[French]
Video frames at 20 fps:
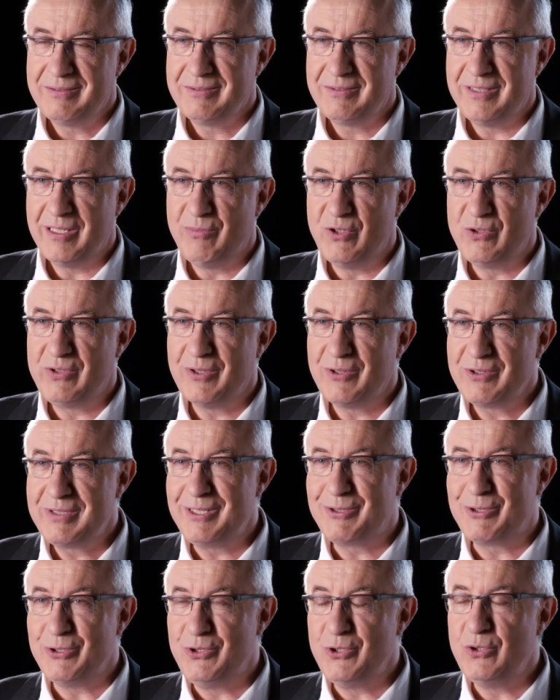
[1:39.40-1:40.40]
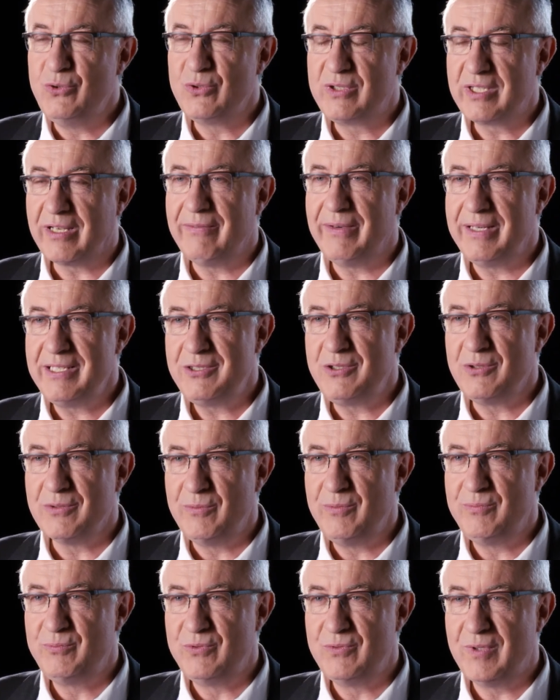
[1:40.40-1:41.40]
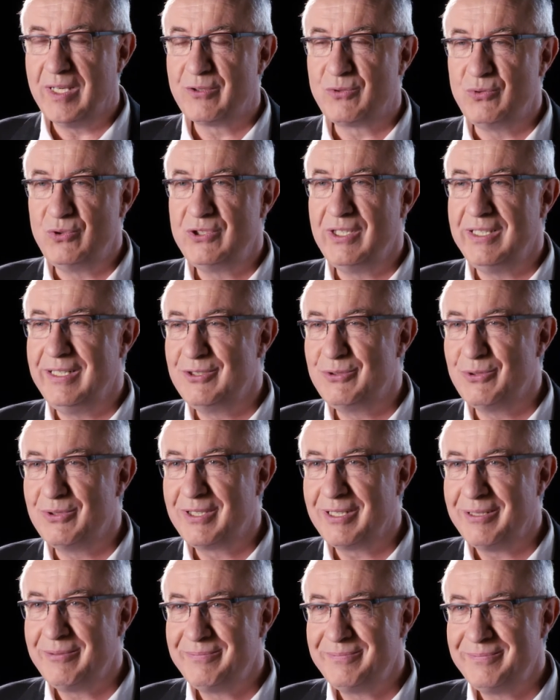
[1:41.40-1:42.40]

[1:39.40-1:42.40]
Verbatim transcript: On a besoin aussi que Dieu nous travaille si on veut pouvoir toucher les autres.